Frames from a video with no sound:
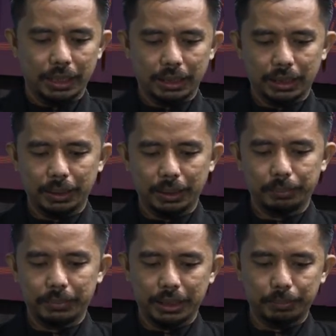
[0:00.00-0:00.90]
strip
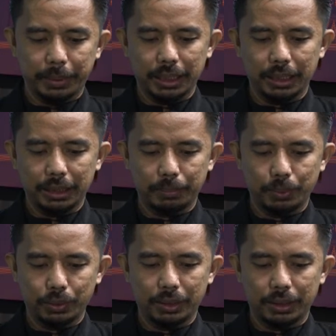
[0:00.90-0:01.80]

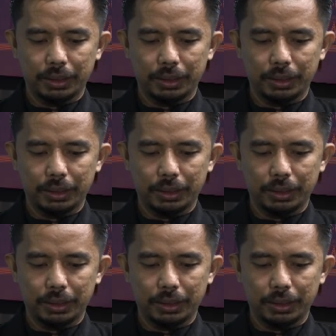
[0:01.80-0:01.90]
Dispendikbud